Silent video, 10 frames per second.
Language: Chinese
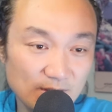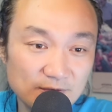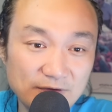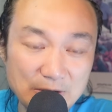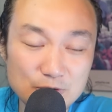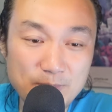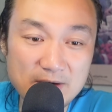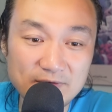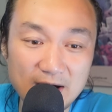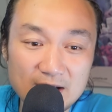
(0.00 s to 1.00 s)
法律
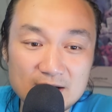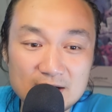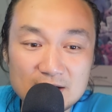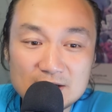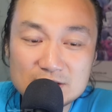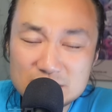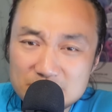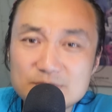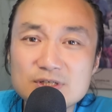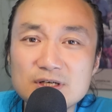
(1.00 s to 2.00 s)
判罚。是
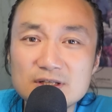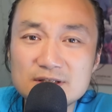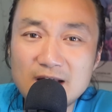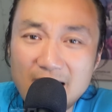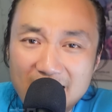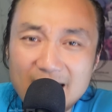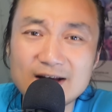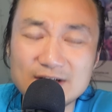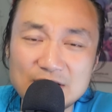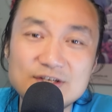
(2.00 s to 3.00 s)
不是太
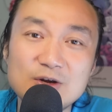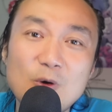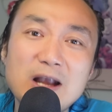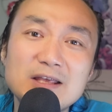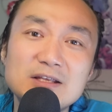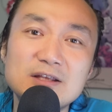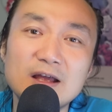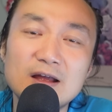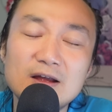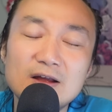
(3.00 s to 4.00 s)
人性化了一点？
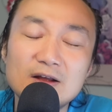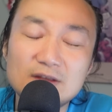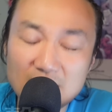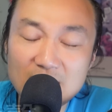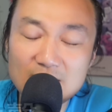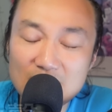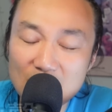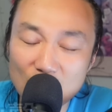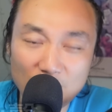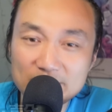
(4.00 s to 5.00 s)
当然，
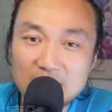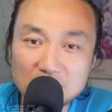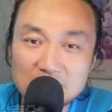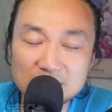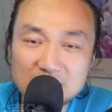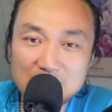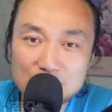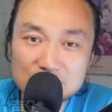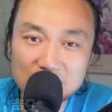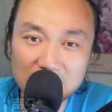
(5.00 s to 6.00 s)
我不太了解新加
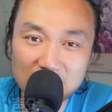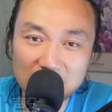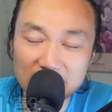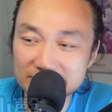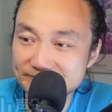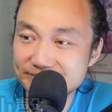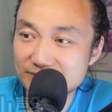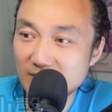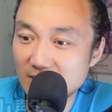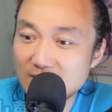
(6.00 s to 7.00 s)
坡这个
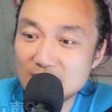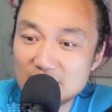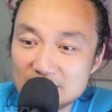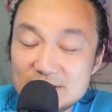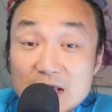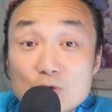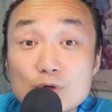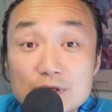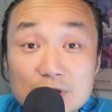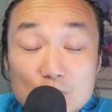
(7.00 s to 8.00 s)
监狱
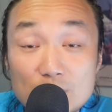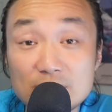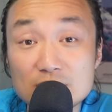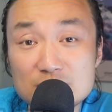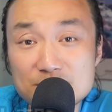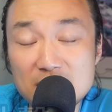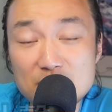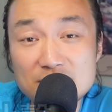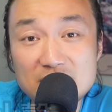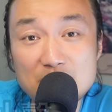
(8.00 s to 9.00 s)
的这个规定，是不是因
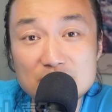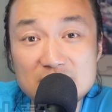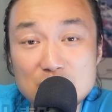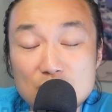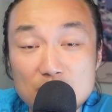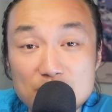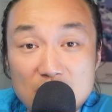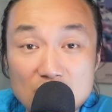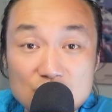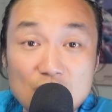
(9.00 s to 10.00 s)
为新加坡监狱比
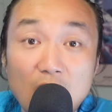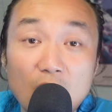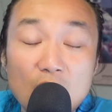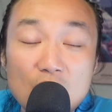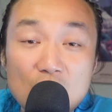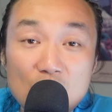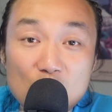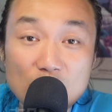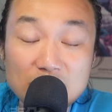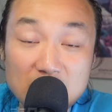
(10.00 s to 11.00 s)
较小，
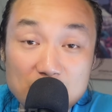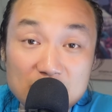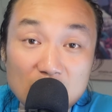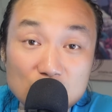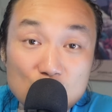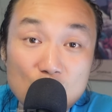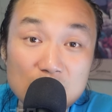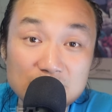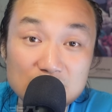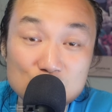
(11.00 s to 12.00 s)
关的人比较
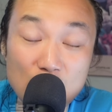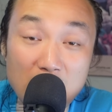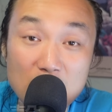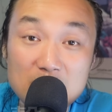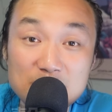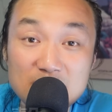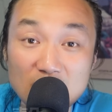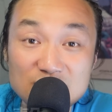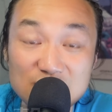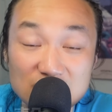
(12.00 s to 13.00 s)
多，可能床位比
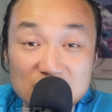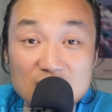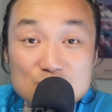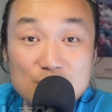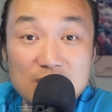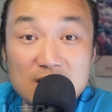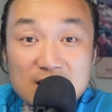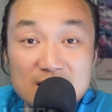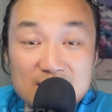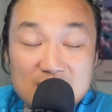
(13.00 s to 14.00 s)
较紧张，所以
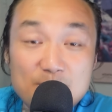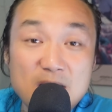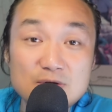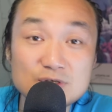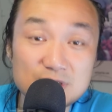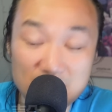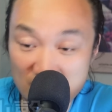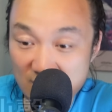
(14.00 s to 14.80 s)
一般都是